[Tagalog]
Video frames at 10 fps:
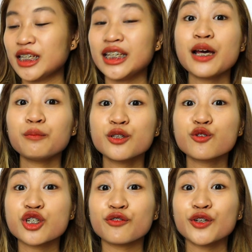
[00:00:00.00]
Ginamit
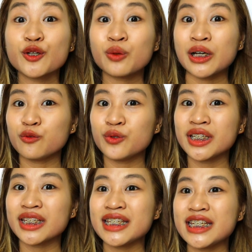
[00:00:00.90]
ko siya for one
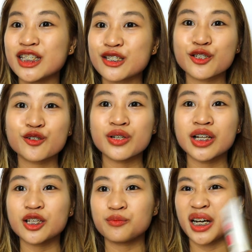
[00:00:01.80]
week. I-insert ko
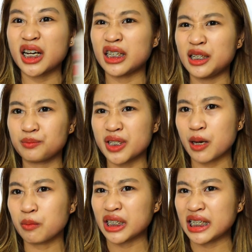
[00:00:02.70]
na lang yung mga clips
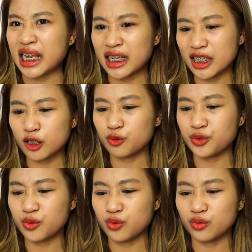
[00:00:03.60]
habang nilalagay ko
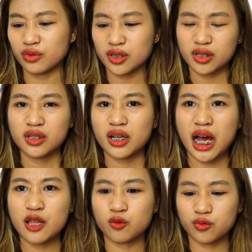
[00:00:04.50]
yung
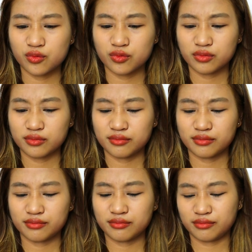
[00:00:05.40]
ano,
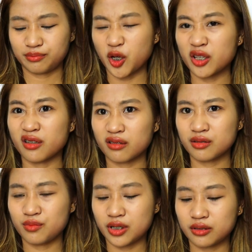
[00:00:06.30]
product, ba
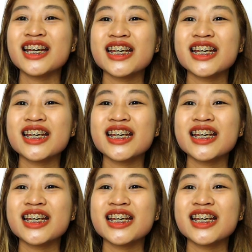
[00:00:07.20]
diba?